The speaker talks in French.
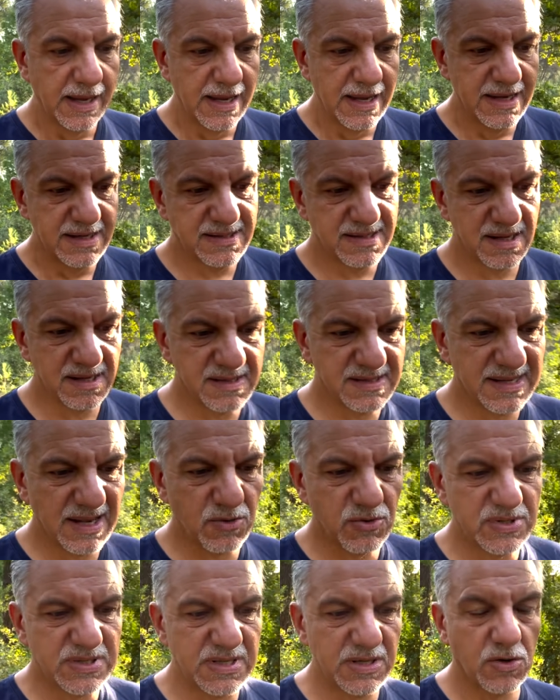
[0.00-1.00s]
Et c'est en ça
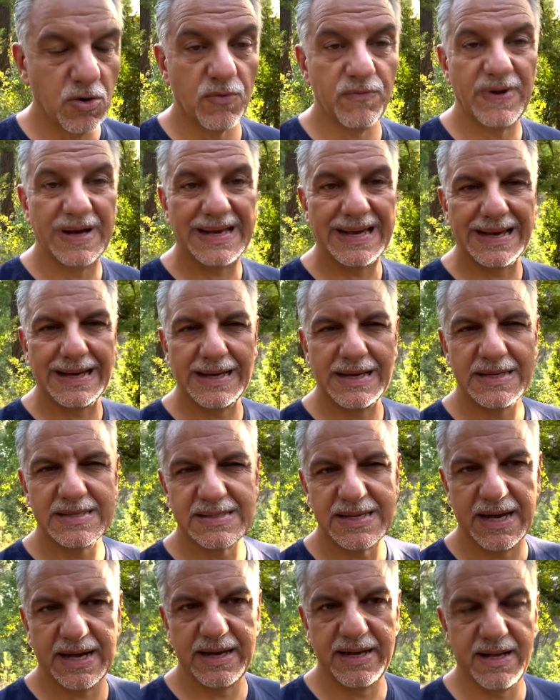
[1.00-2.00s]
aussi qu'on va créer
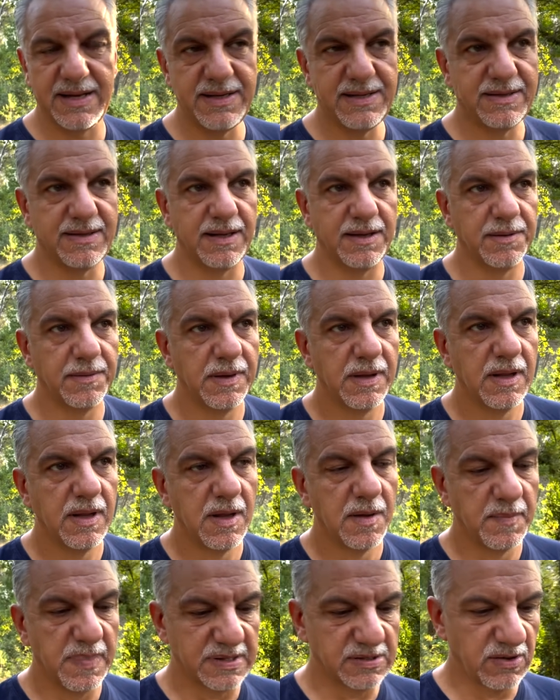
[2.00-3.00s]
sa réalité.
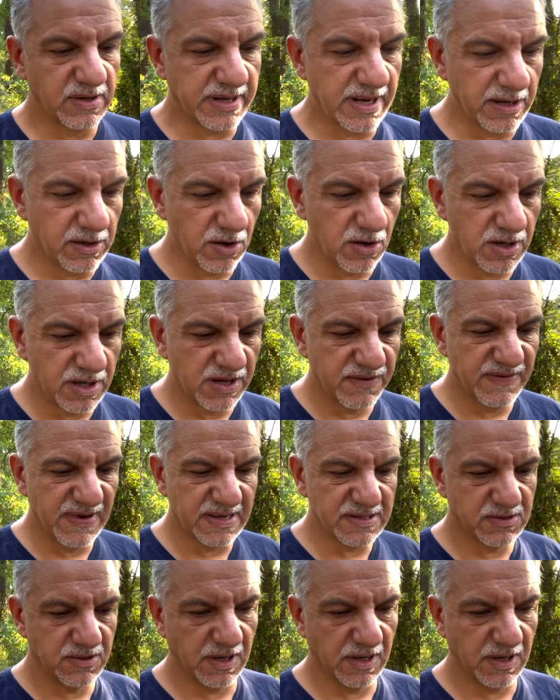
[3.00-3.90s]
Parce que quelqu'un qui va se